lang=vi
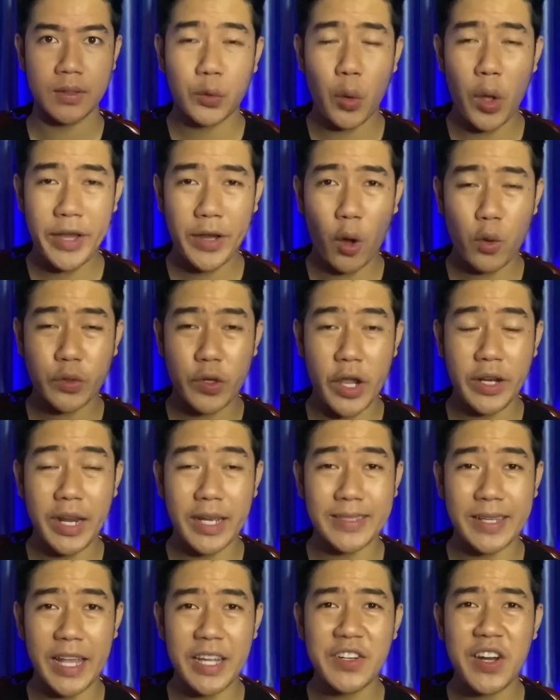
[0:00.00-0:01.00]
Tuy câu chuyện
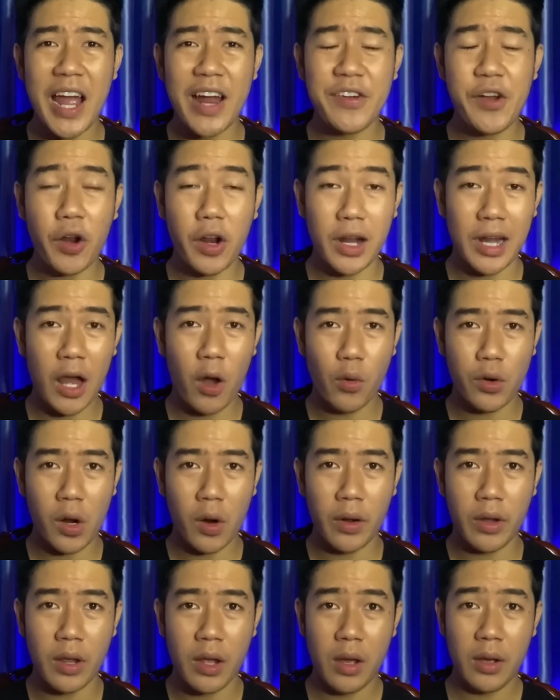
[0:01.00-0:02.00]
này xảy ra rất là lâu
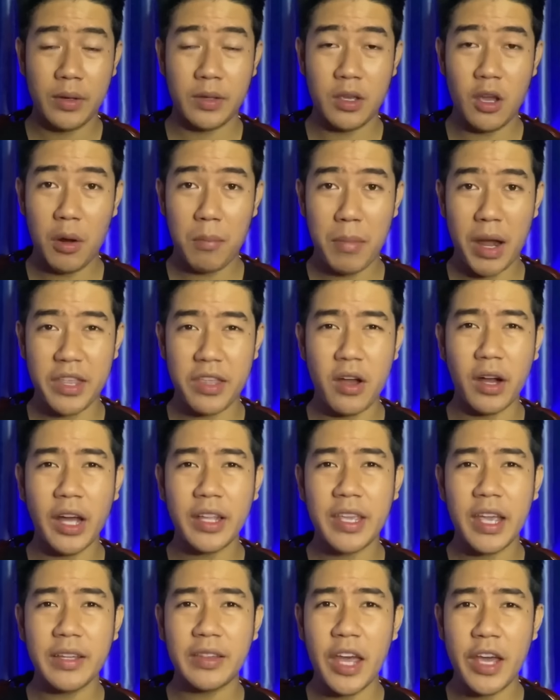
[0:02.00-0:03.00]
rồi, nhưng mà những cái
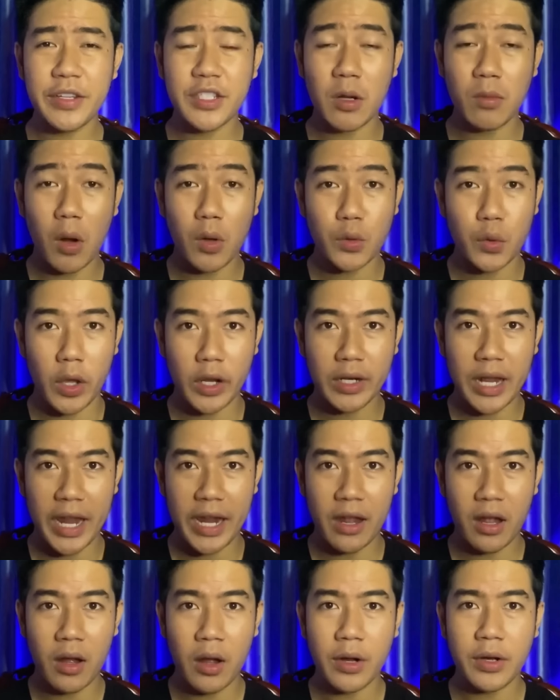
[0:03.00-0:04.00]
chi tiết trong câu chuyện
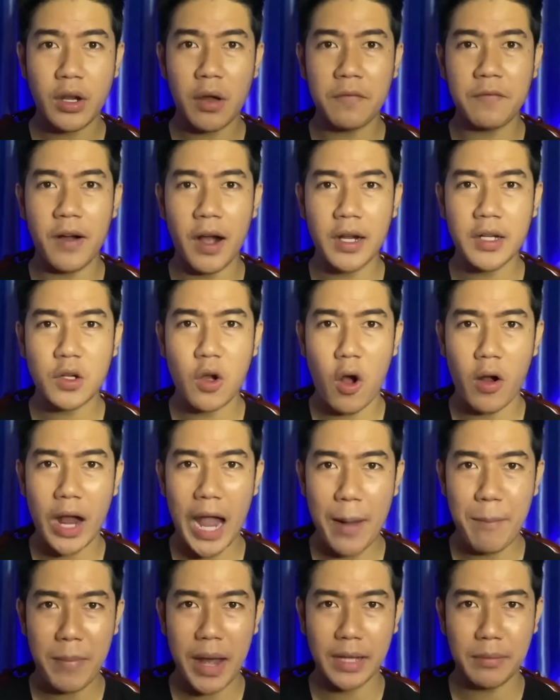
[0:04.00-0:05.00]
này á nó vẫn còn
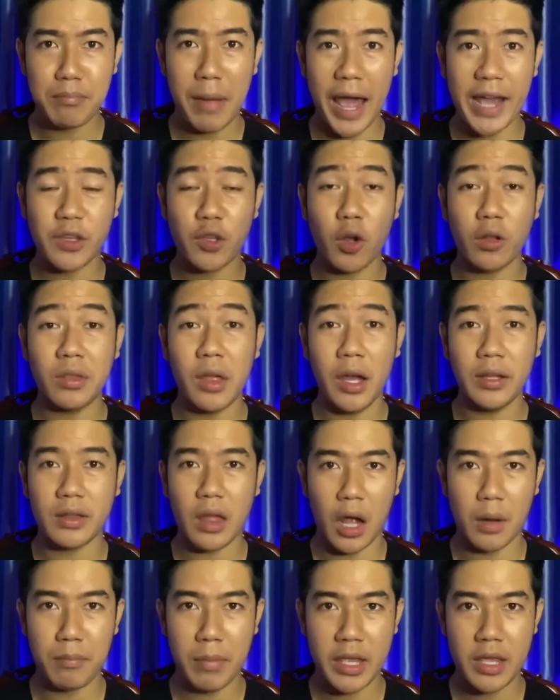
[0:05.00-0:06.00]
ám ảnh bạn cho tới
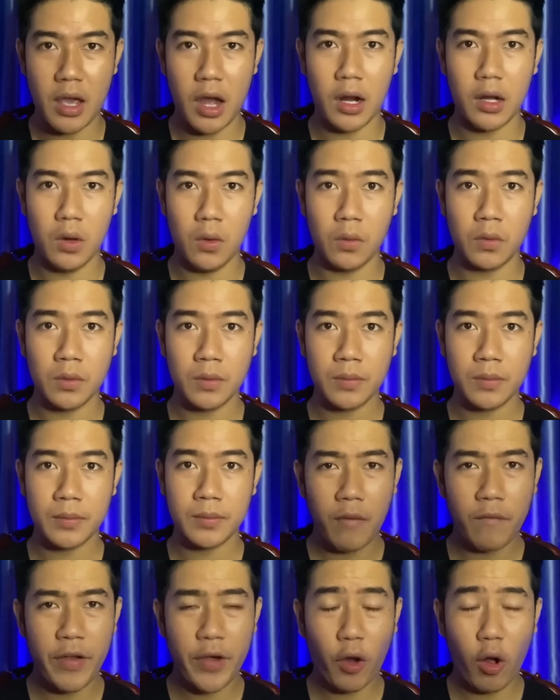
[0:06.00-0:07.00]
tận bây giờ luôn.
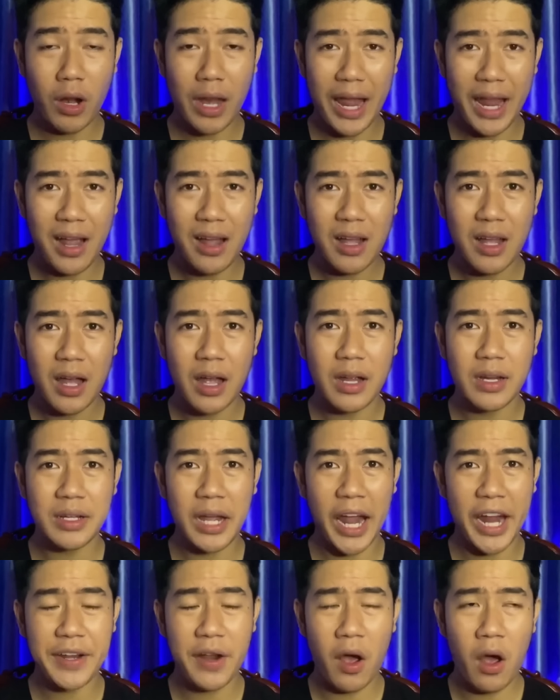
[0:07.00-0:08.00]
Vì có lẽ
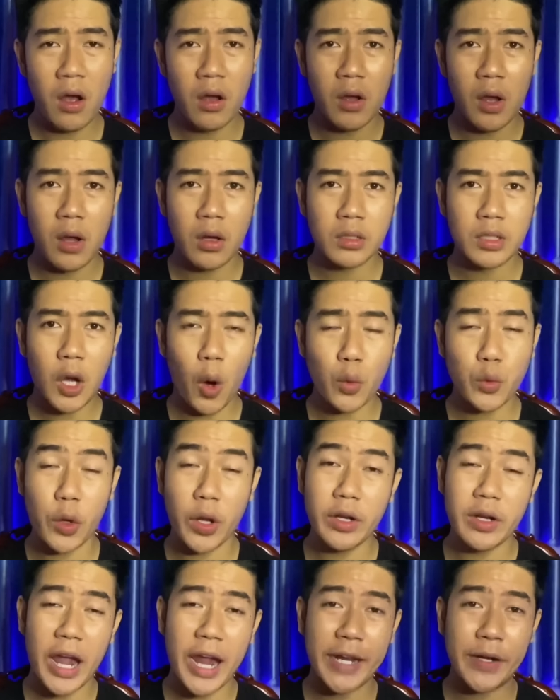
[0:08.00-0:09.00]
ngày đó câu
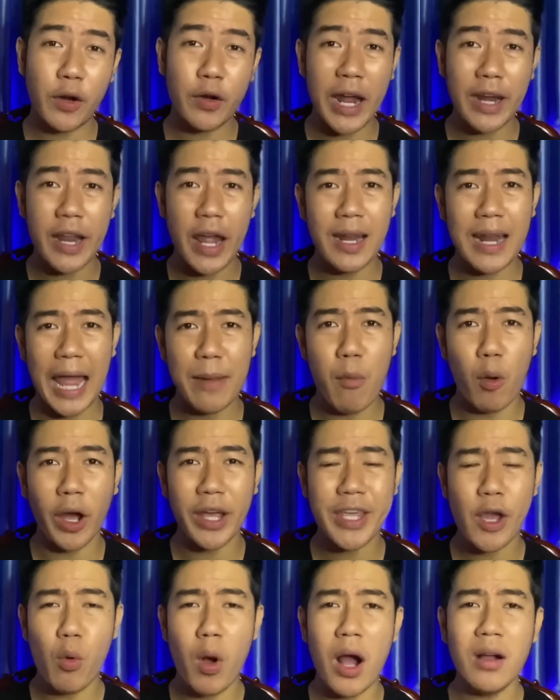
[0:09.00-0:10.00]
chuyện này nó đã để lại một
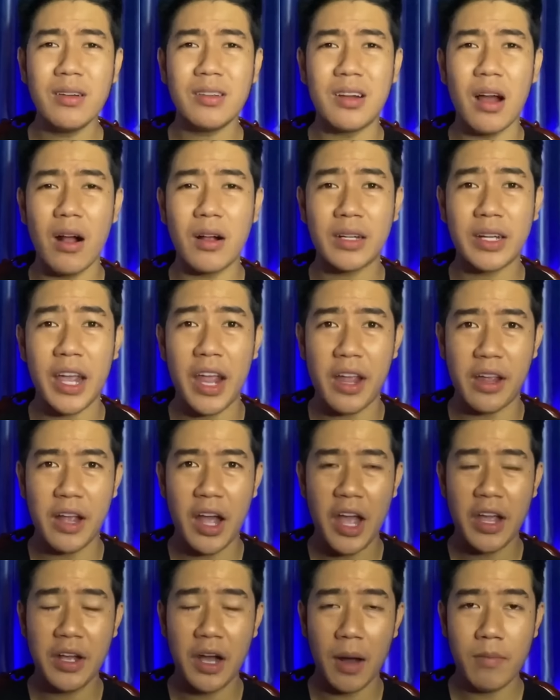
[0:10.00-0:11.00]
cái dấu ấn cực kỳ
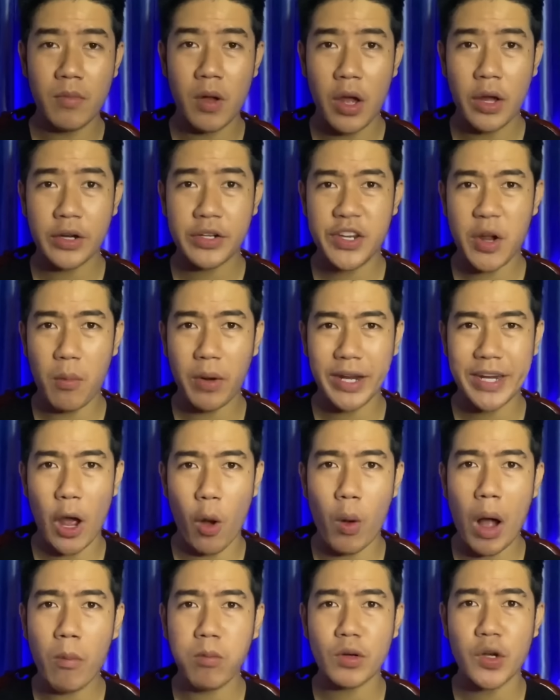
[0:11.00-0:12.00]
ghê gớm trong cái
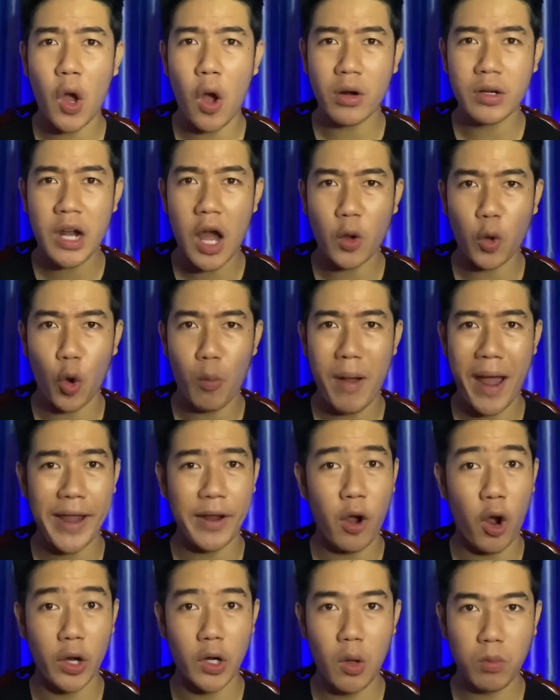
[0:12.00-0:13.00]
đầu óc non nớt của
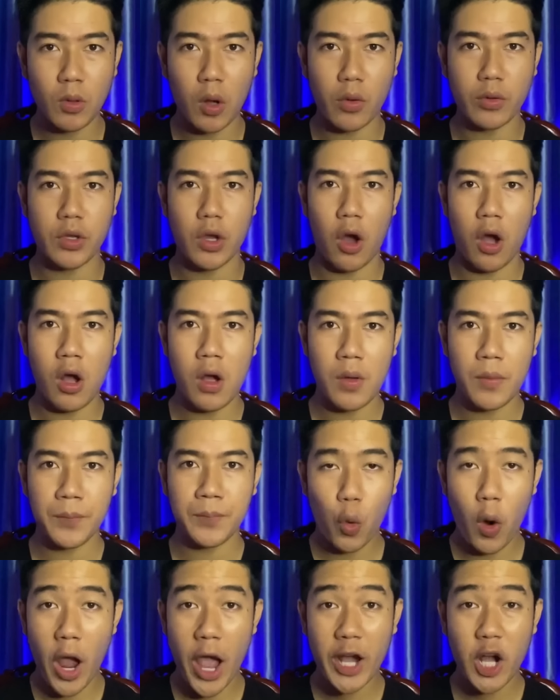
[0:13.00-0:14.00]
bạn hồi lúc còn nhỏ.
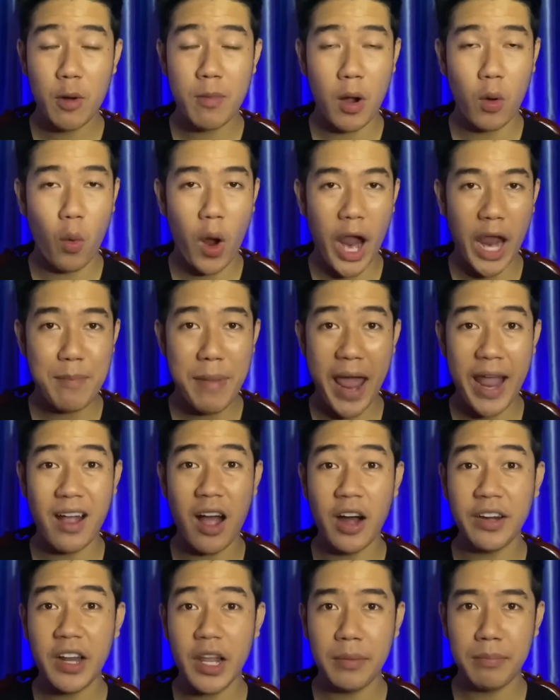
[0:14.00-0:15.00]
Quê của bà ngoại bạn
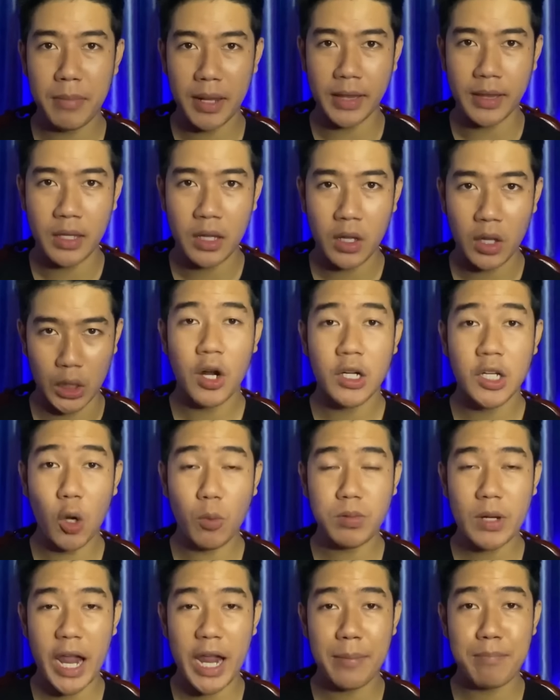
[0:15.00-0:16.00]
ở Ninh Bình.
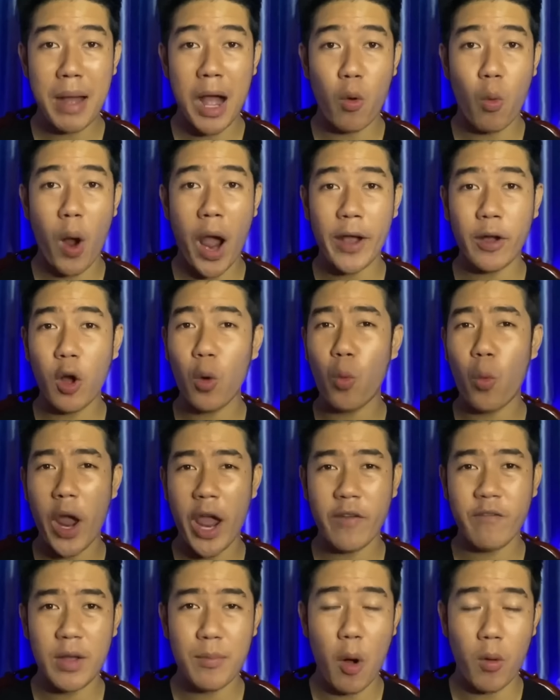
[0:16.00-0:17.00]
Lúc này bà ngoại có
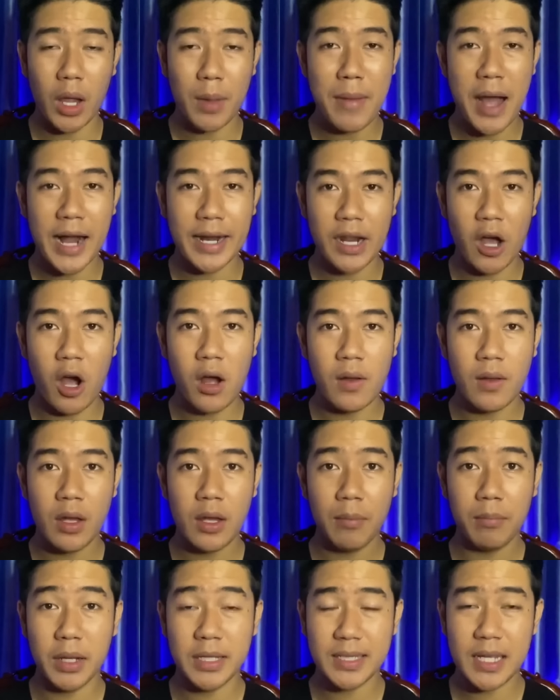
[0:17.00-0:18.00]
quen với một cái bà đó,
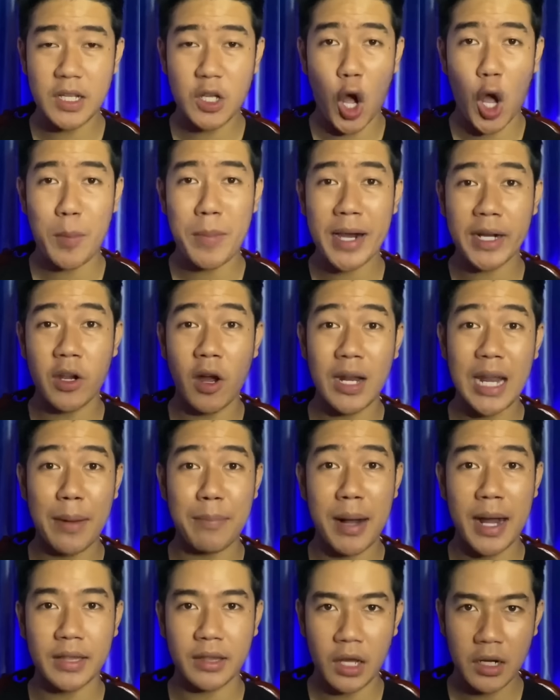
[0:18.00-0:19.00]
mình xin gọi bà đó là
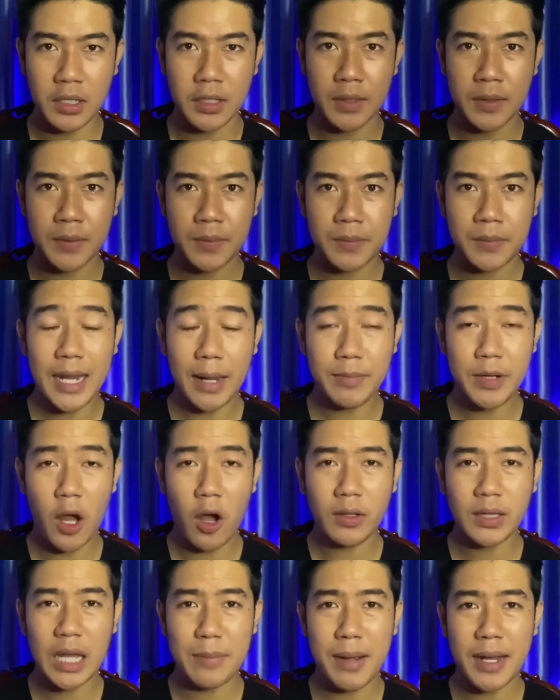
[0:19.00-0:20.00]
bà Tư Năm
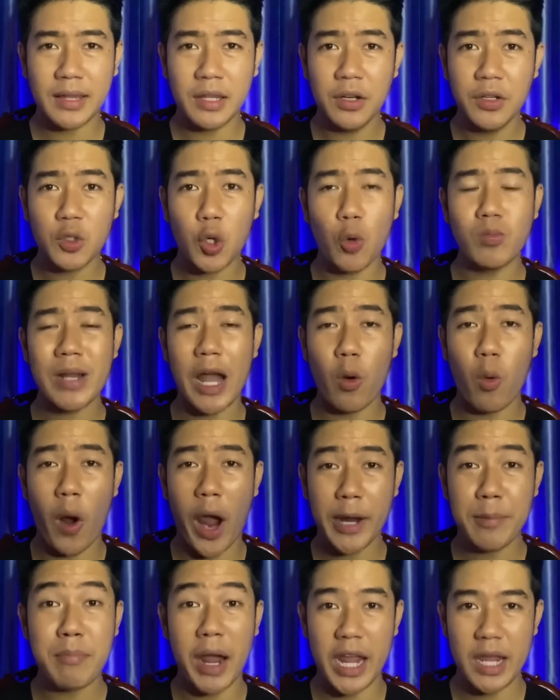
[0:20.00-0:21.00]
đó thì bà Tư cũng đã
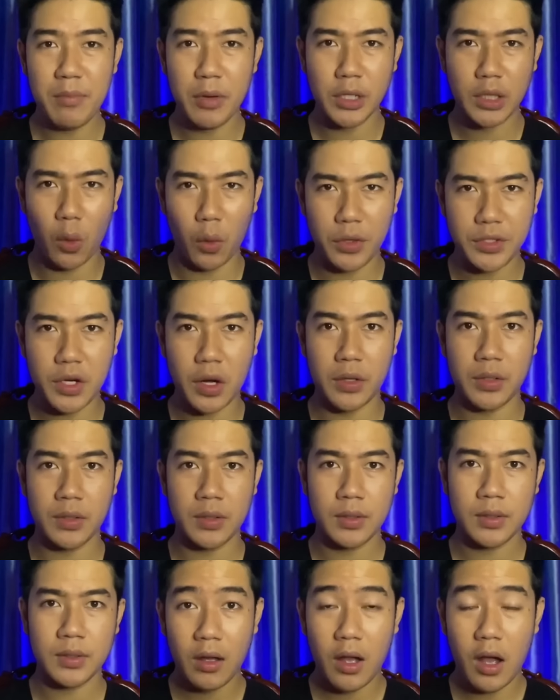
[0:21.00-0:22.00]
khoảng 70 tuổi rồi.
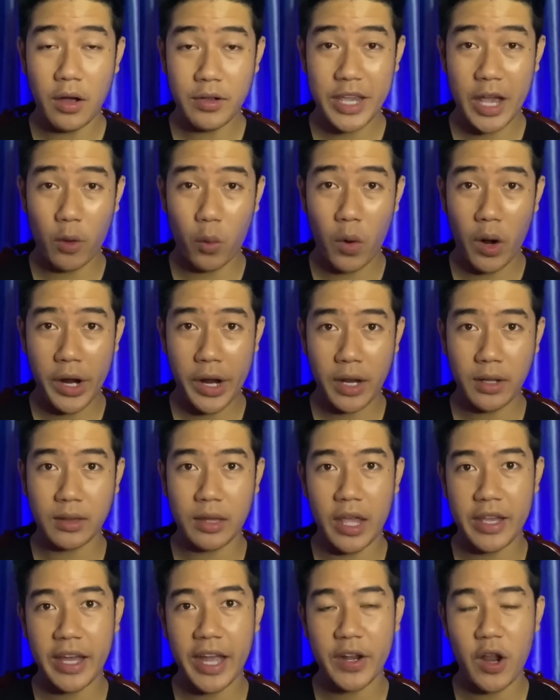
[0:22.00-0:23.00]
Ở nhà quê á,
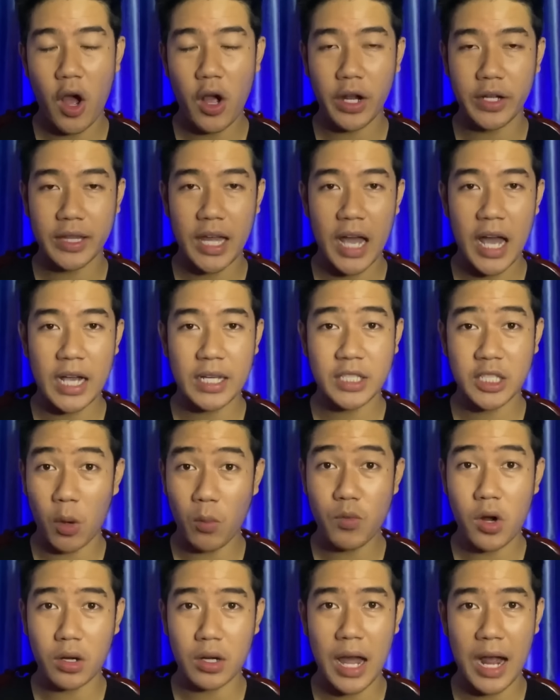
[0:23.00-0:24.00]
thì ngày đó người ta
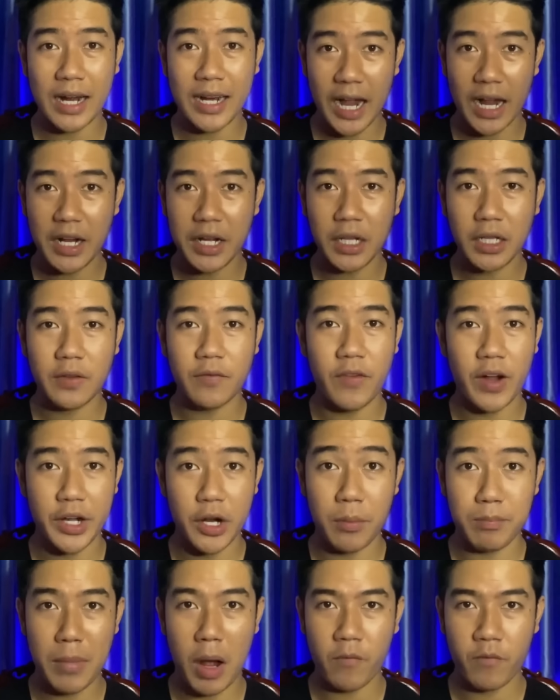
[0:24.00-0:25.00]
sống rất là kháng khích và
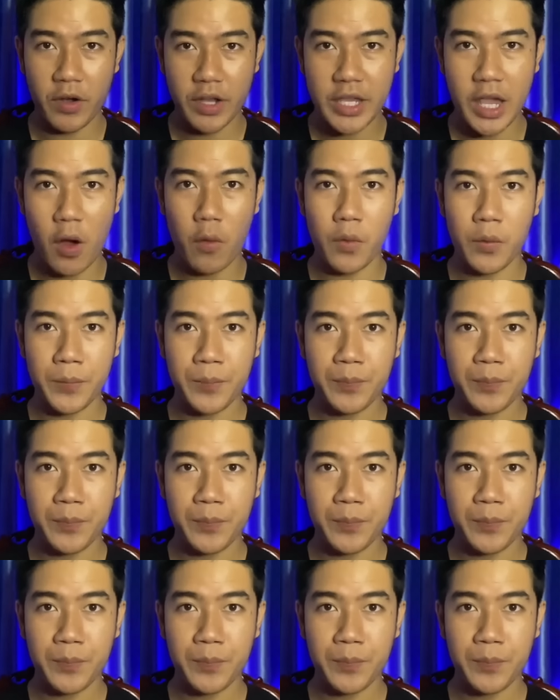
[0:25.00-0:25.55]
đùm bọc với nhau.